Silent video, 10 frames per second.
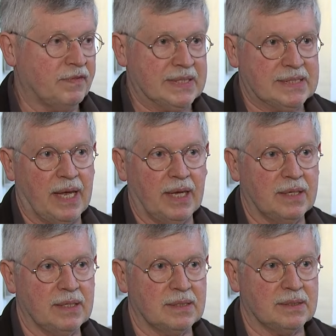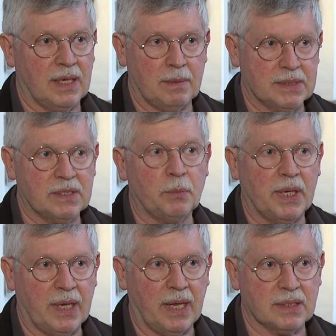Verzeichnis, ich habe jetzt
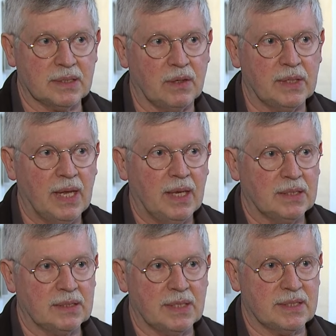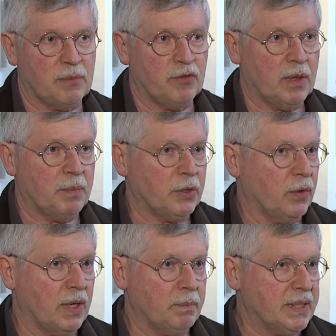nochmal nachgeschaut, steht es einfach
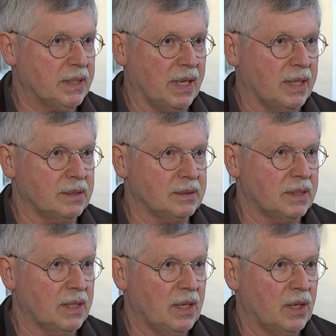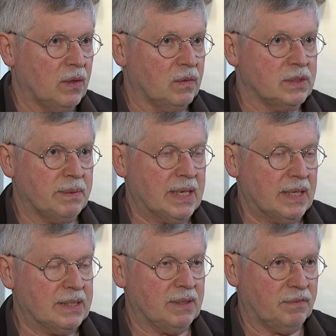Madonna mit Kind und zwar
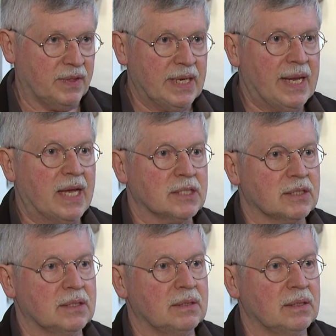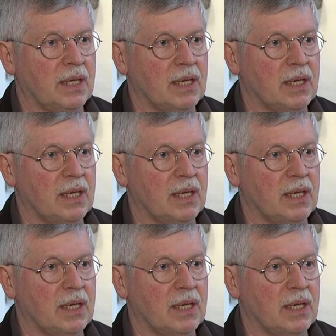von den ersten